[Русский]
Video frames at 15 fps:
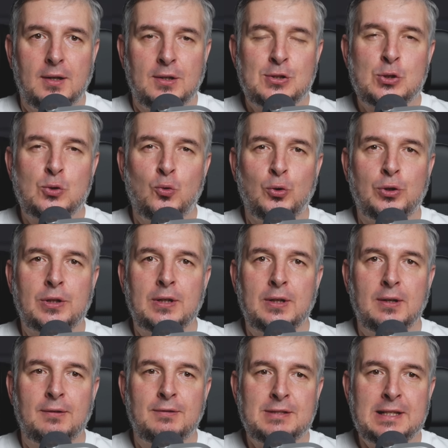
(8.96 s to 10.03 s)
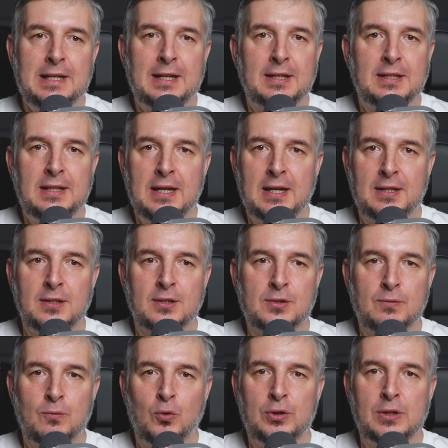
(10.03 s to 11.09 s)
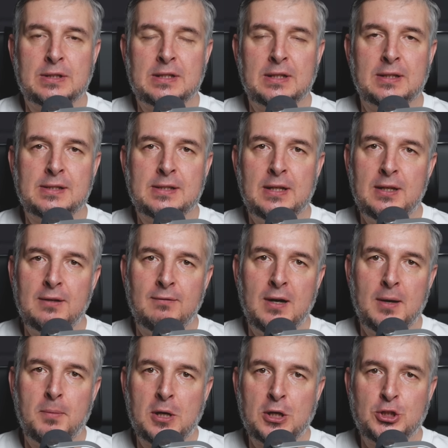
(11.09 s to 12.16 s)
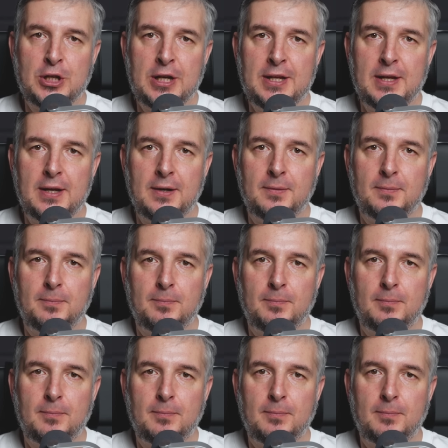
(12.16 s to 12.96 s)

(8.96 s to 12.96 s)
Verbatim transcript: Суть всех техник сводится к силе воображения,